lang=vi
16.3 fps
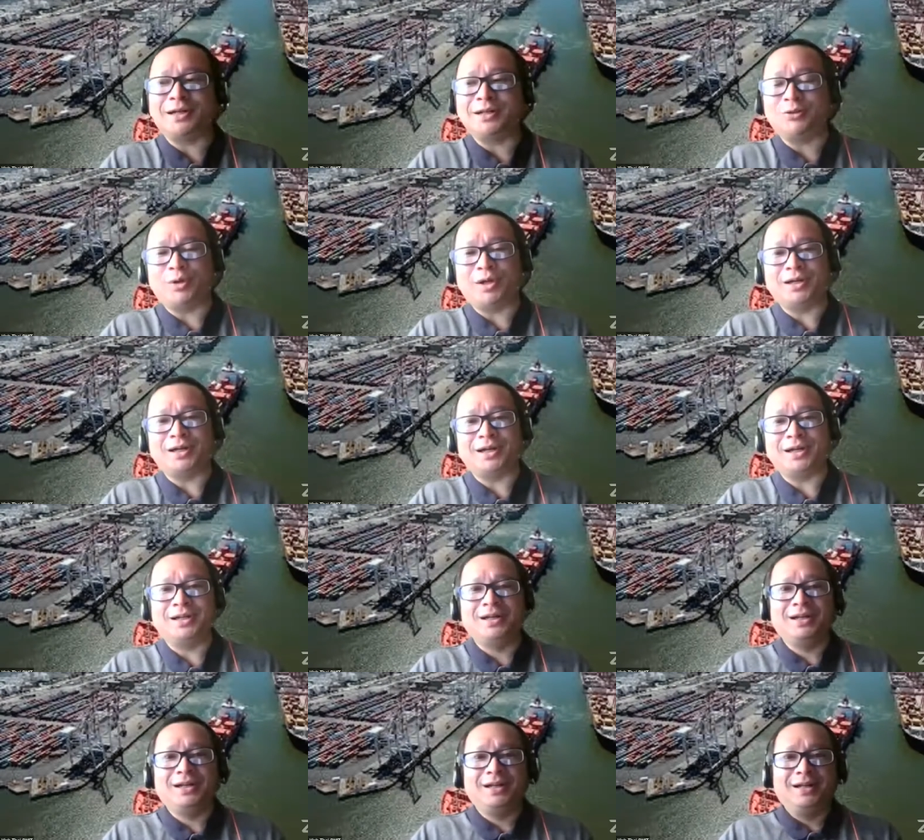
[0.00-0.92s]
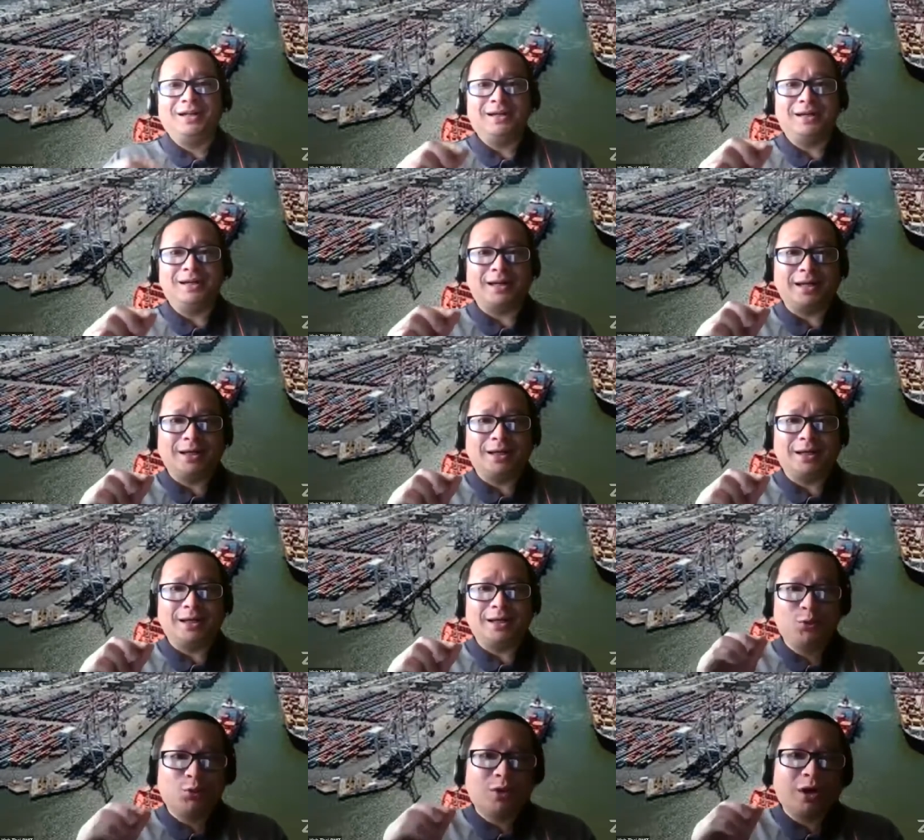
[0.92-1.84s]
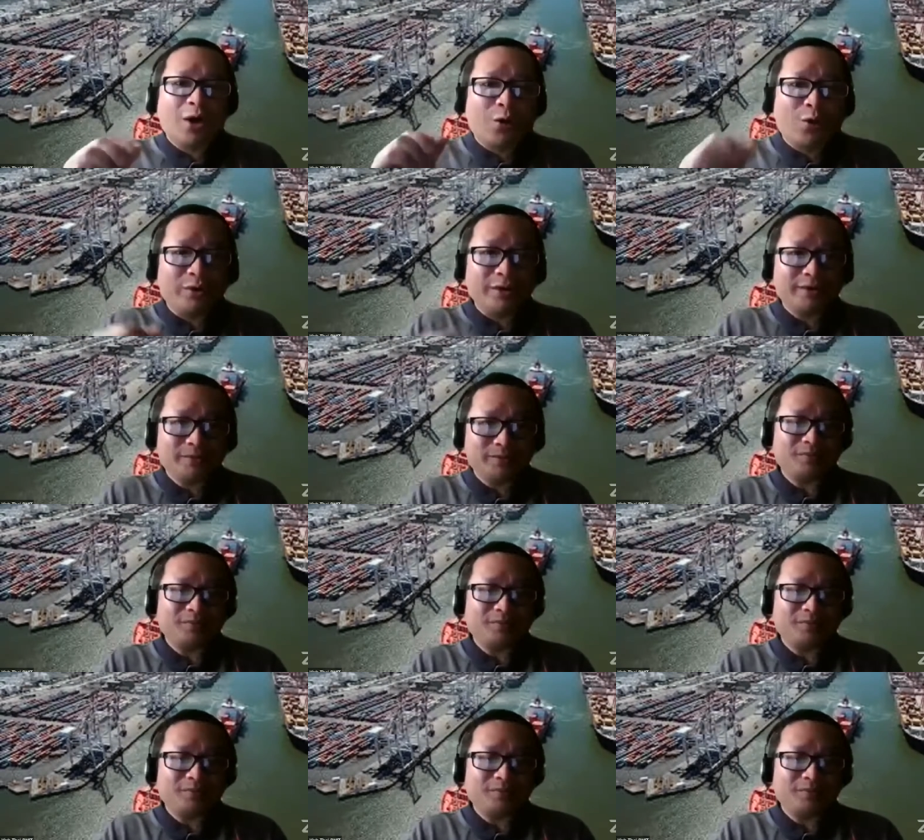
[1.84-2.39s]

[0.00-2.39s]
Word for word: cái chuyện là là cái nhu cầu ấy,